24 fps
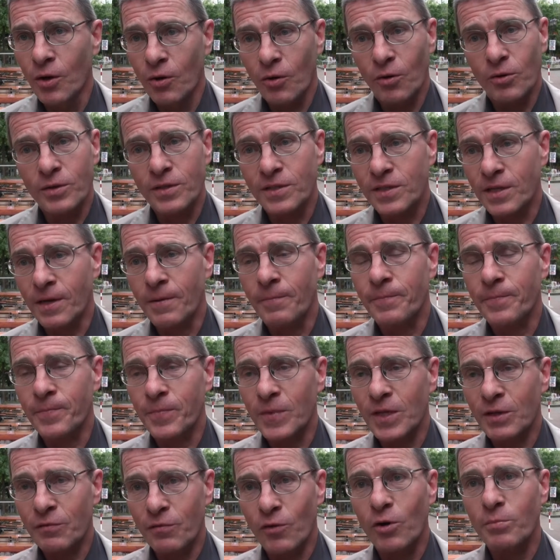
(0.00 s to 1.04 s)
Und ähm,
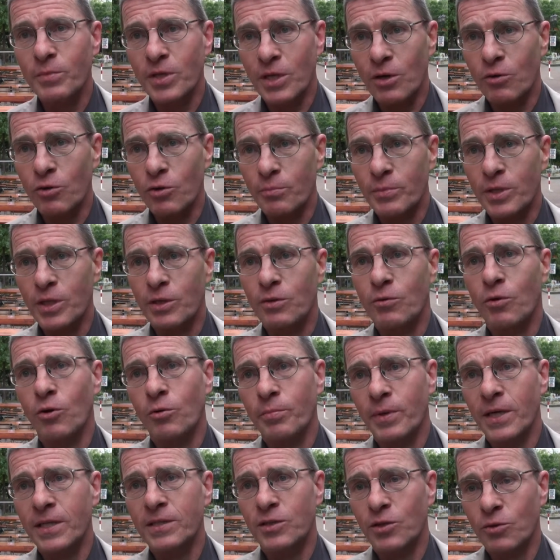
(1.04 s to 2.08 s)
ich freue mich auch über die
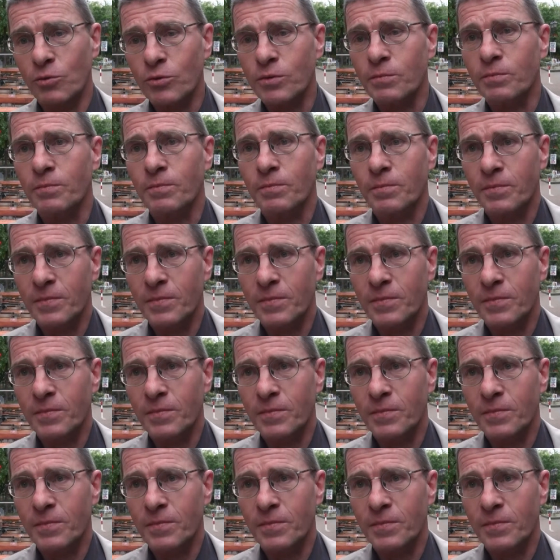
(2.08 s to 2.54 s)
Kooperation